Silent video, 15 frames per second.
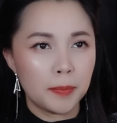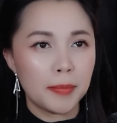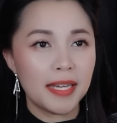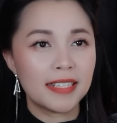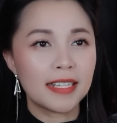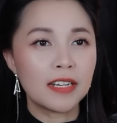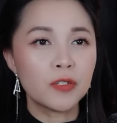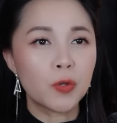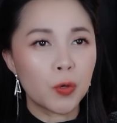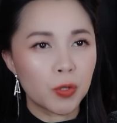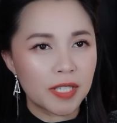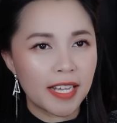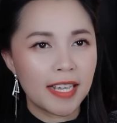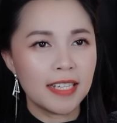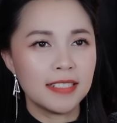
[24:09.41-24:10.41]
Biết tính của
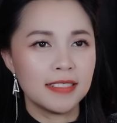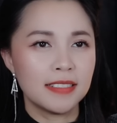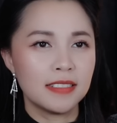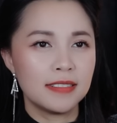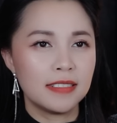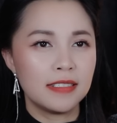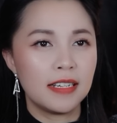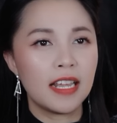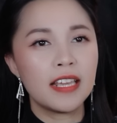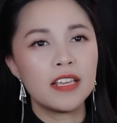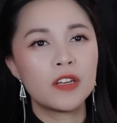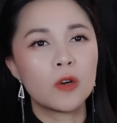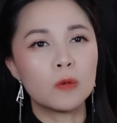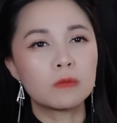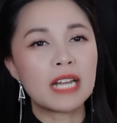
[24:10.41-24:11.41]
Tiên, Lý
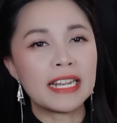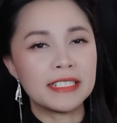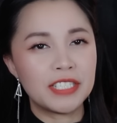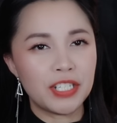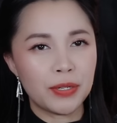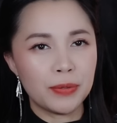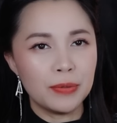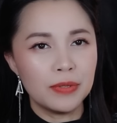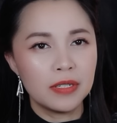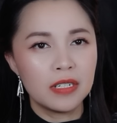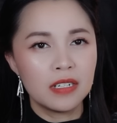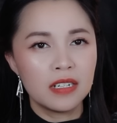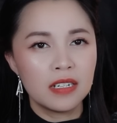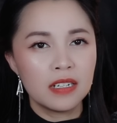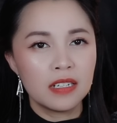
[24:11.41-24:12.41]
cũng đành chịu.
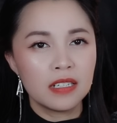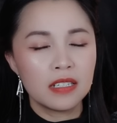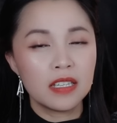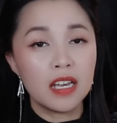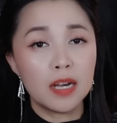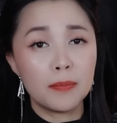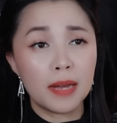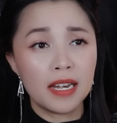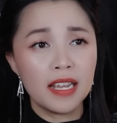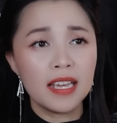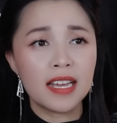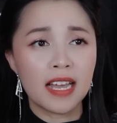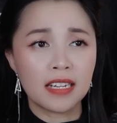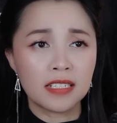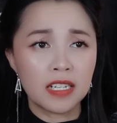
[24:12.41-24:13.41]
Giờ mà Lý
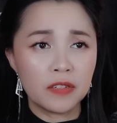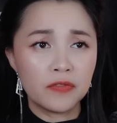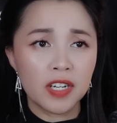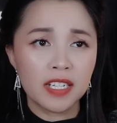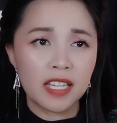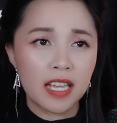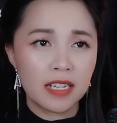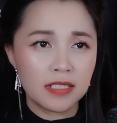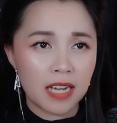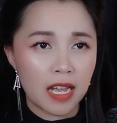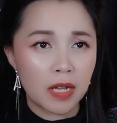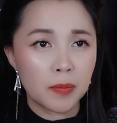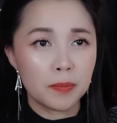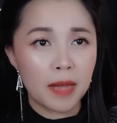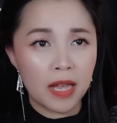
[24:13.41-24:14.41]
khẳng định với Tiên
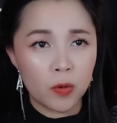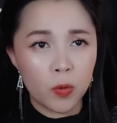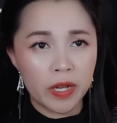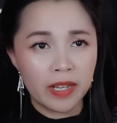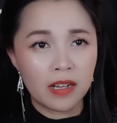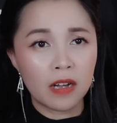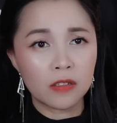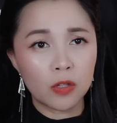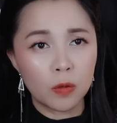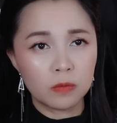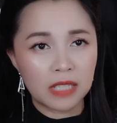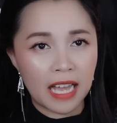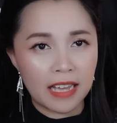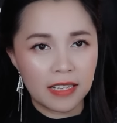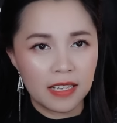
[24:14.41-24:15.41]
rằng ma quỷ có tồn
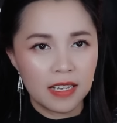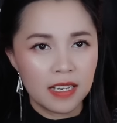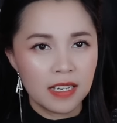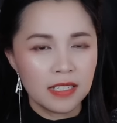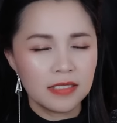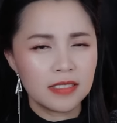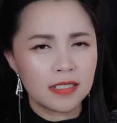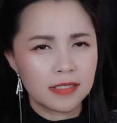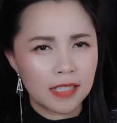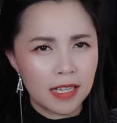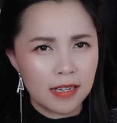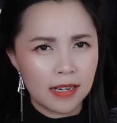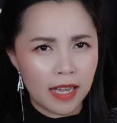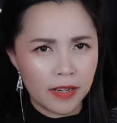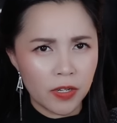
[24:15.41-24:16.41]
tại, chắc
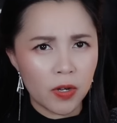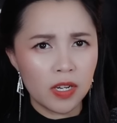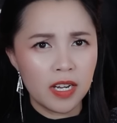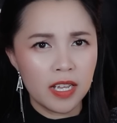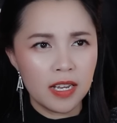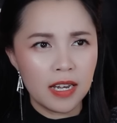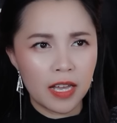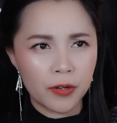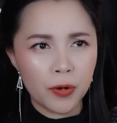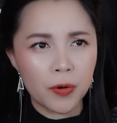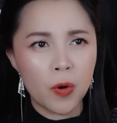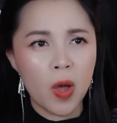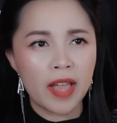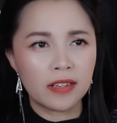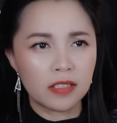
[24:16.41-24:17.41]
Tiên lại nói Lý là đồ
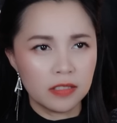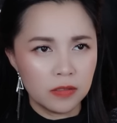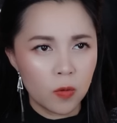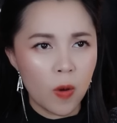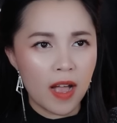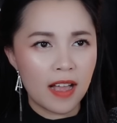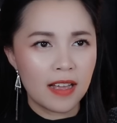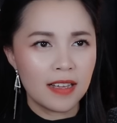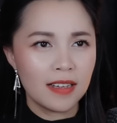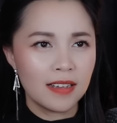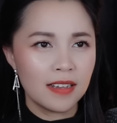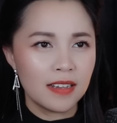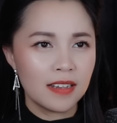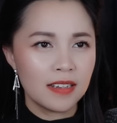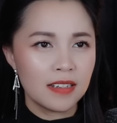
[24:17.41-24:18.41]
hoang tưởng quá.
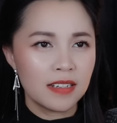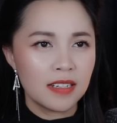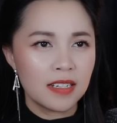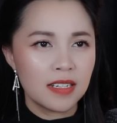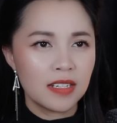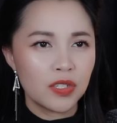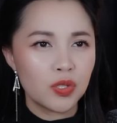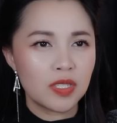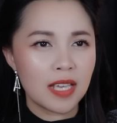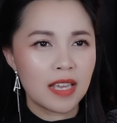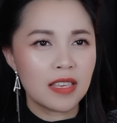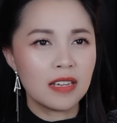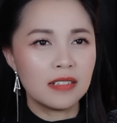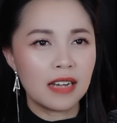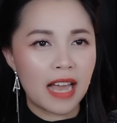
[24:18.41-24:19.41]
Xe
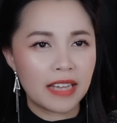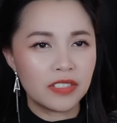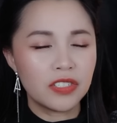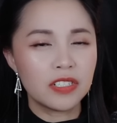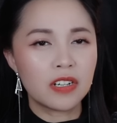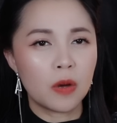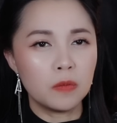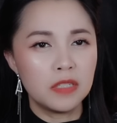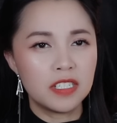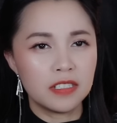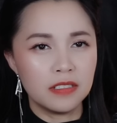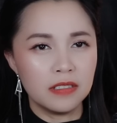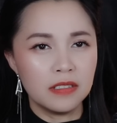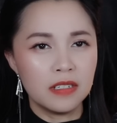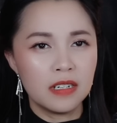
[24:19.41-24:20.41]
dừng lại trước cổng
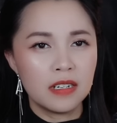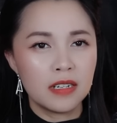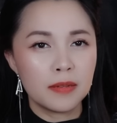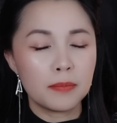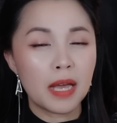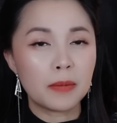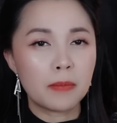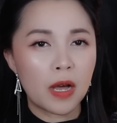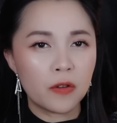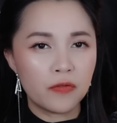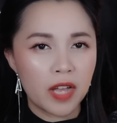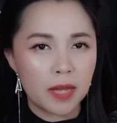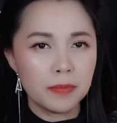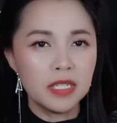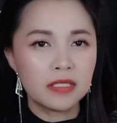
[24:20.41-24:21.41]
trường. Bác bảo
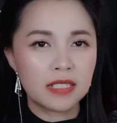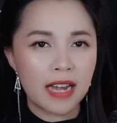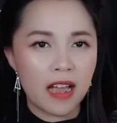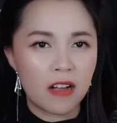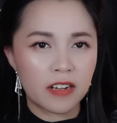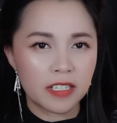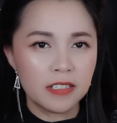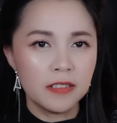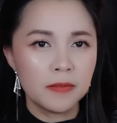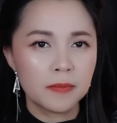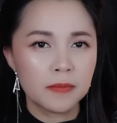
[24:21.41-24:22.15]
vệ bước ra hỏi.